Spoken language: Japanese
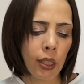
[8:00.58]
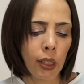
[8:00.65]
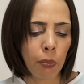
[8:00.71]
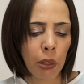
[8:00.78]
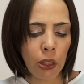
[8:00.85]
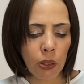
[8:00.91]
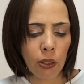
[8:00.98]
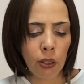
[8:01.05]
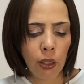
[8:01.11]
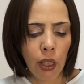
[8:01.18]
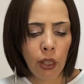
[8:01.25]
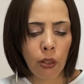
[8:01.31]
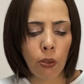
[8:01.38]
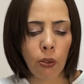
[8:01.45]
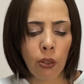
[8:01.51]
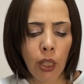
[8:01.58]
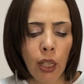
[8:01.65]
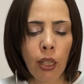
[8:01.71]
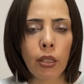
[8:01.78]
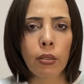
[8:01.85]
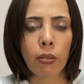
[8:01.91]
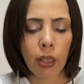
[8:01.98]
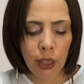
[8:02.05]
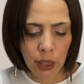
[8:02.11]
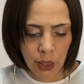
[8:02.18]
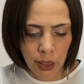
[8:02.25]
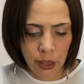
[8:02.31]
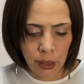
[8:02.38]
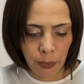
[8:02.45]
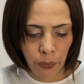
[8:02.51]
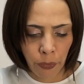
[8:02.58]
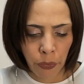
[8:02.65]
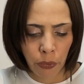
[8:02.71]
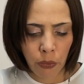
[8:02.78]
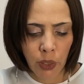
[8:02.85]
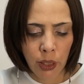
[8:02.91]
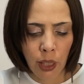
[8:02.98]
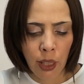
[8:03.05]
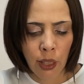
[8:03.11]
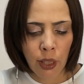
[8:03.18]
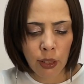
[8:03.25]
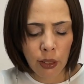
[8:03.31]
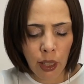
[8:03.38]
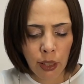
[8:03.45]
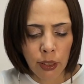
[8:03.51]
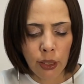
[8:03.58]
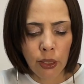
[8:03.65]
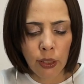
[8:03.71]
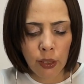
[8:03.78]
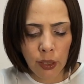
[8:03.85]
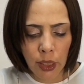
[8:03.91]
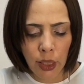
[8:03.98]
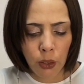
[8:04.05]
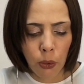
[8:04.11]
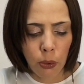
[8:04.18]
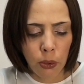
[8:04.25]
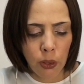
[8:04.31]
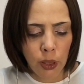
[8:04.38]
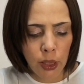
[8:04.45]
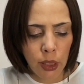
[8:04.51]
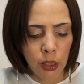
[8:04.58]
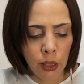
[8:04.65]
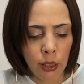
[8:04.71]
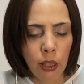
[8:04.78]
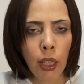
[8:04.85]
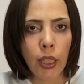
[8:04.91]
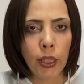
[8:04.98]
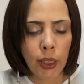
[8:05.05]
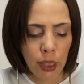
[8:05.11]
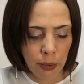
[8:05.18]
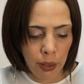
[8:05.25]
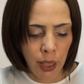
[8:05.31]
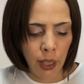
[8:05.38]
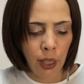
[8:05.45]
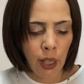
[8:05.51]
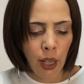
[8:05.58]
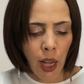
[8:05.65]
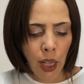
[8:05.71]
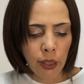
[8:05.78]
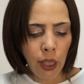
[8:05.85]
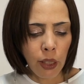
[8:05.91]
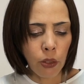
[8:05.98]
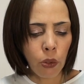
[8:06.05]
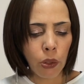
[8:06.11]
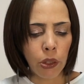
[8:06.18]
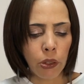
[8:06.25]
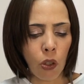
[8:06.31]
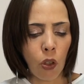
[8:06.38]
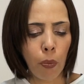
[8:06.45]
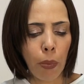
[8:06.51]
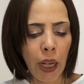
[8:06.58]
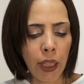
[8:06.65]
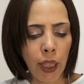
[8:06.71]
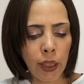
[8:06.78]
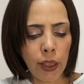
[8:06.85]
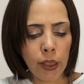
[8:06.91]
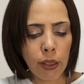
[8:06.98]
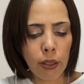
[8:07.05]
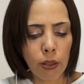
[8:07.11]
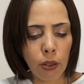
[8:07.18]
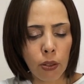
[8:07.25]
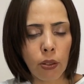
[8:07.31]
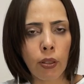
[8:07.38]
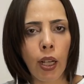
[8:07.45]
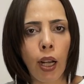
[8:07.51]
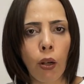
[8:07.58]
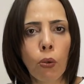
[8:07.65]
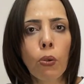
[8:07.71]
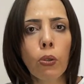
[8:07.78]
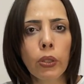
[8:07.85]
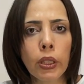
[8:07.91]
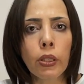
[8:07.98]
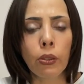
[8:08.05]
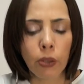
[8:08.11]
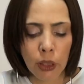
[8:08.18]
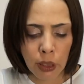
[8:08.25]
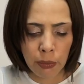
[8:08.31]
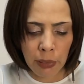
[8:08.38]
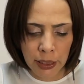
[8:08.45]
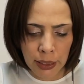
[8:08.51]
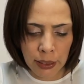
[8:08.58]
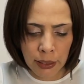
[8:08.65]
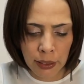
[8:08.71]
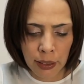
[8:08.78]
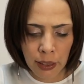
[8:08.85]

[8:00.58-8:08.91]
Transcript: に見る傾向があるわけです。また単純に黒人に対しては肌の色を馬鹿にすることが多いと言います。